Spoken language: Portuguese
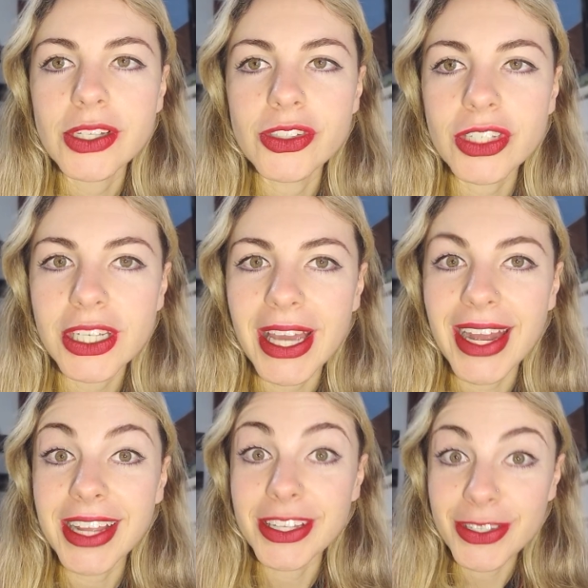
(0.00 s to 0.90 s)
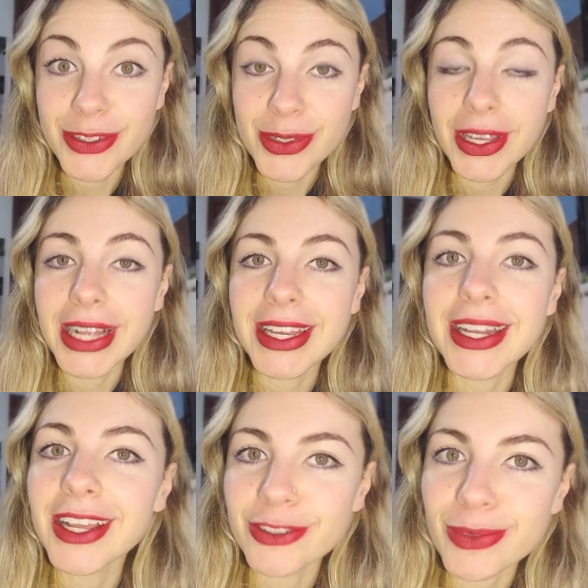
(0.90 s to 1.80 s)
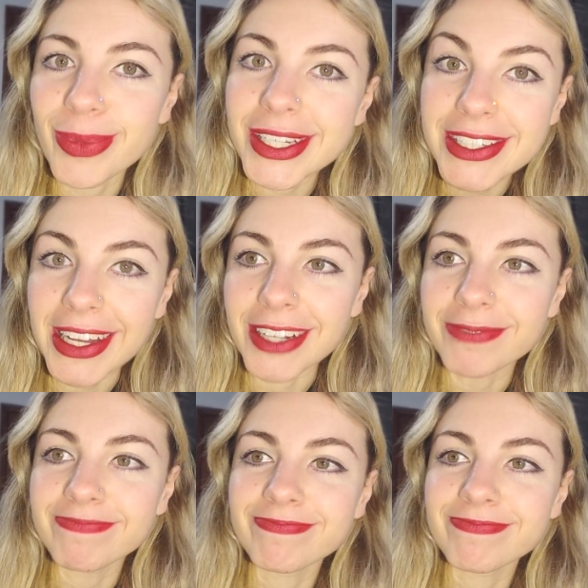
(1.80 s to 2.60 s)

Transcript: de que era isso que ele queria nos passar.